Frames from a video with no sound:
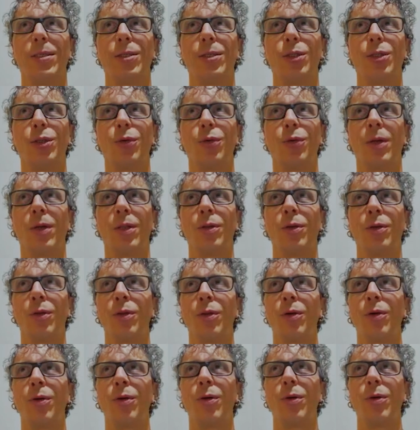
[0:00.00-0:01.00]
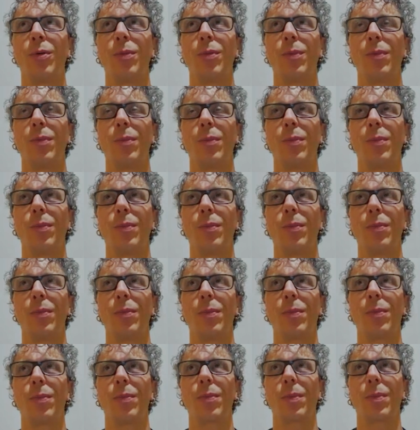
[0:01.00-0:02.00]
sobre todo,
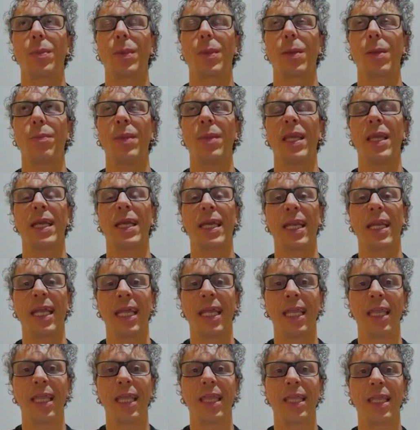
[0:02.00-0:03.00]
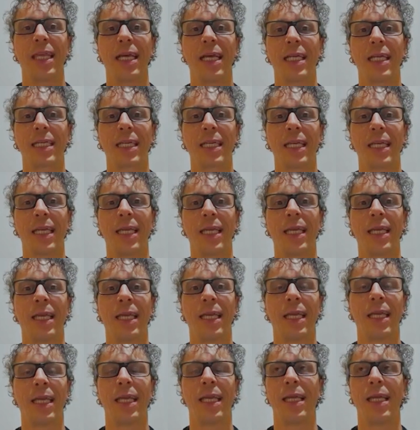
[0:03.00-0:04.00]
mis creencias,
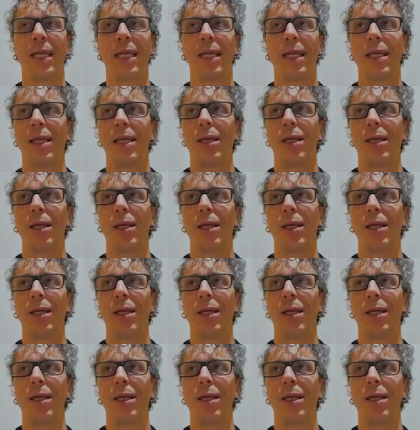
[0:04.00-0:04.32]
que,